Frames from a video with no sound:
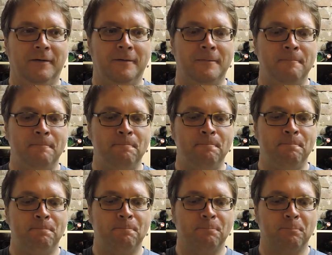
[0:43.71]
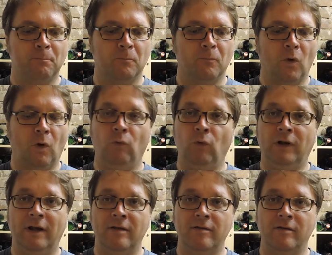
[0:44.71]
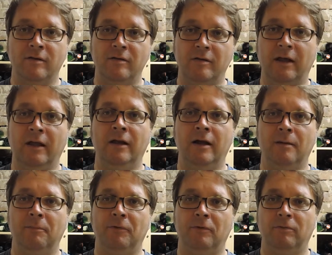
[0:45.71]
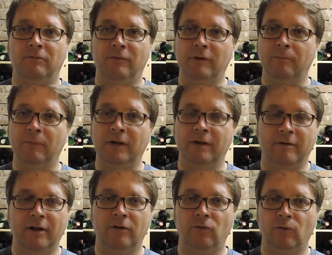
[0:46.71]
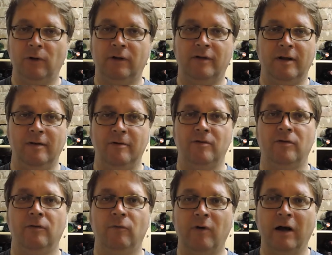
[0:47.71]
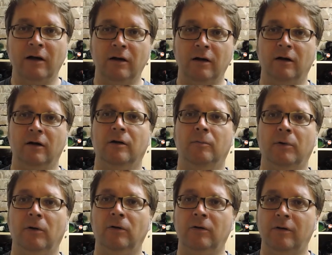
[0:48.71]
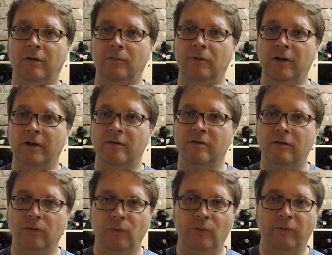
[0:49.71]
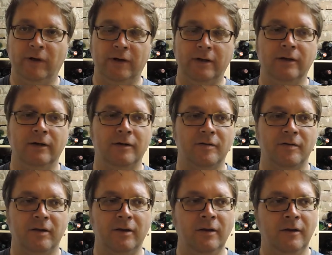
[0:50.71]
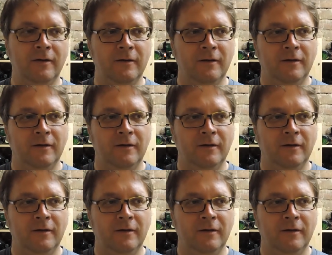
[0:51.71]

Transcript: Ähm, obwohl ich letztens gesehen habe, es wird mittlerweile sogar teilweise in Franken angebaut. Da habe ich die ersten grünen Veltliner gesehen.